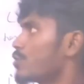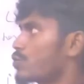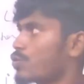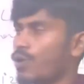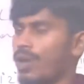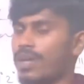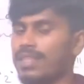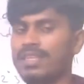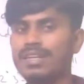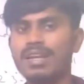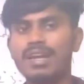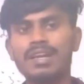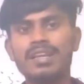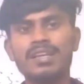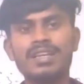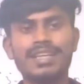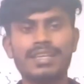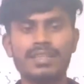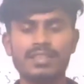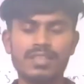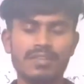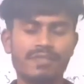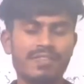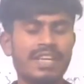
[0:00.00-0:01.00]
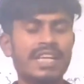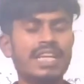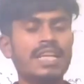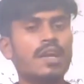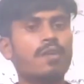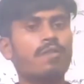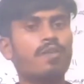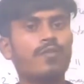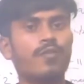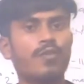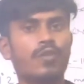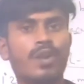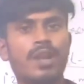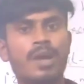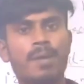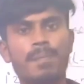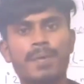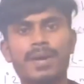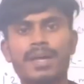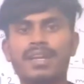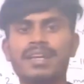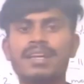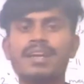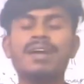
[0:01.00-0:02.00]
ஸோ அதனால் இந்த வீடியோவை
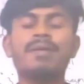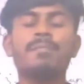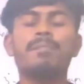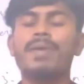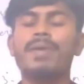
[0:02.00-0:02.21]
ஃபுல்லாக பாருங்கள்